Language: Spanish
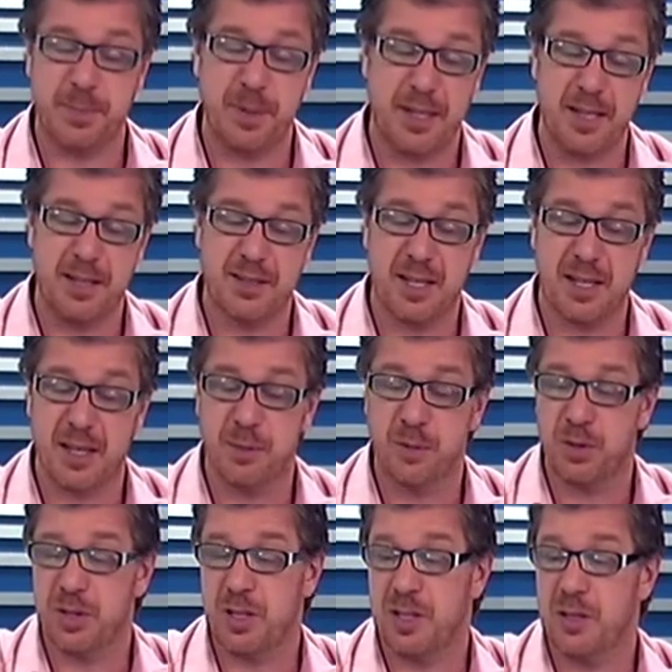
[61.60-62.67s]
experiencias que
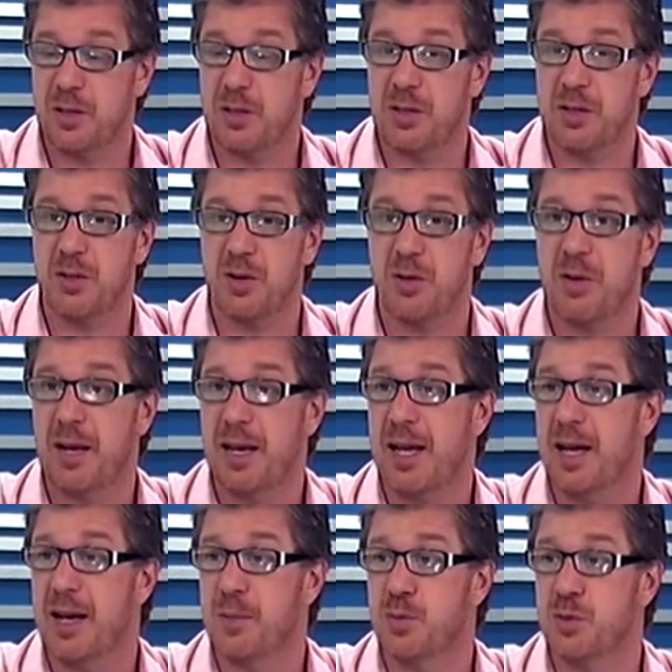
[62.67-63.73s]
hemos tenido en torno a
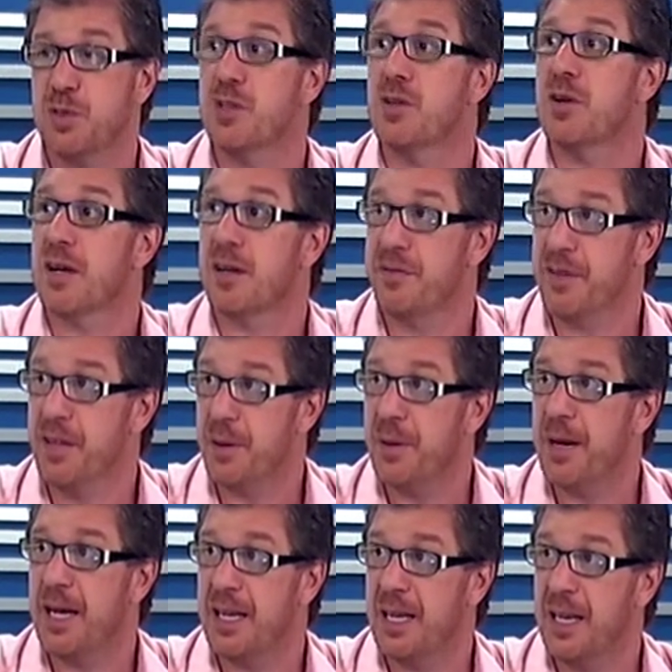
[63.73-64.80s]
la musicografía
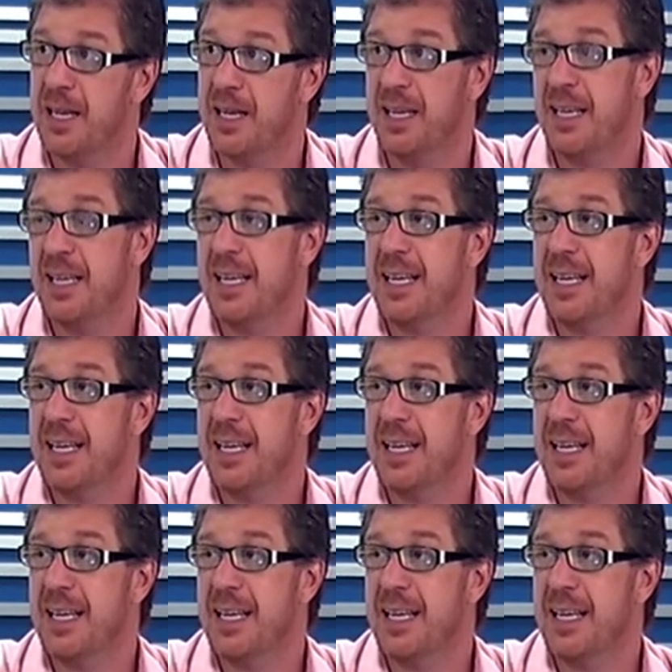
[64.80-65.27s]
braille